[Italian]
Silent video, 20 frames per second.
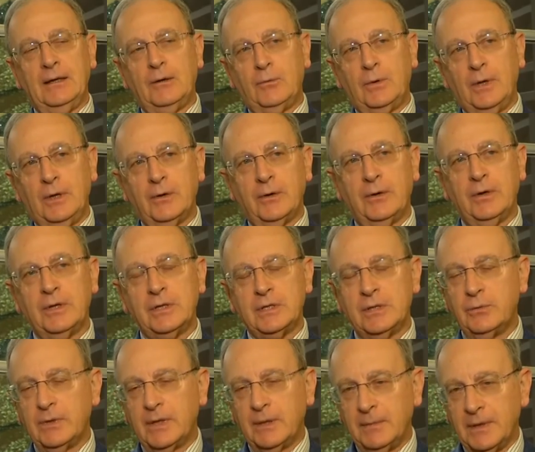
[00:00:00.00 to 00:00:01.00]
quello che noi
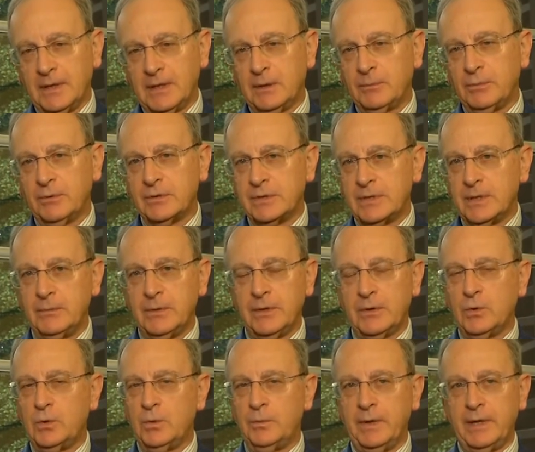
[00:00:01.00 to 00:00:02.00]
sicuramente possiamo
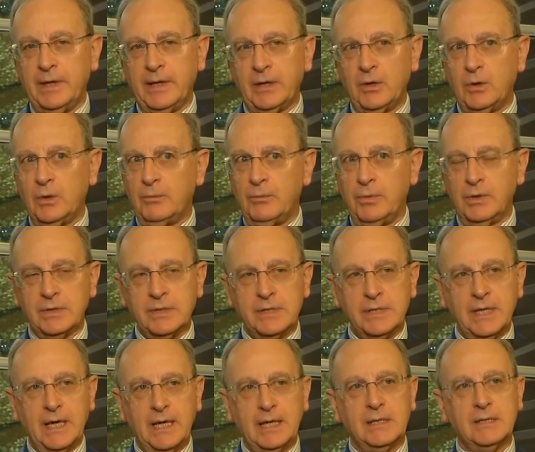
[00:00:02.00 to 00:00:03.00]
recuperare con buon
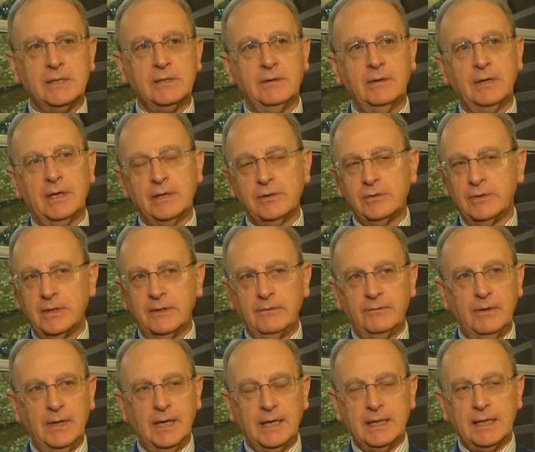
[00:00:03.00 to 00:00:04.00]
senso e
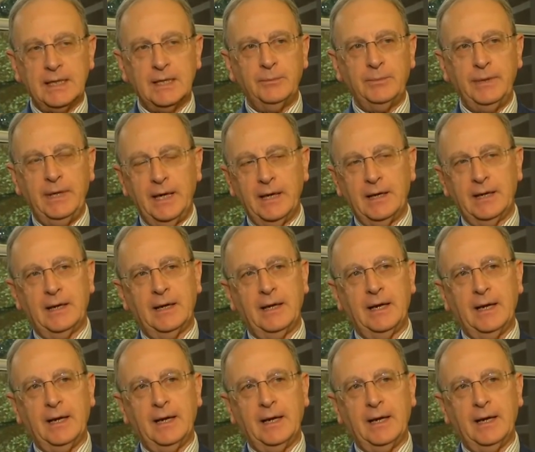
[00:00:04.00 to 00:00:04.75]
ragionevolezza piena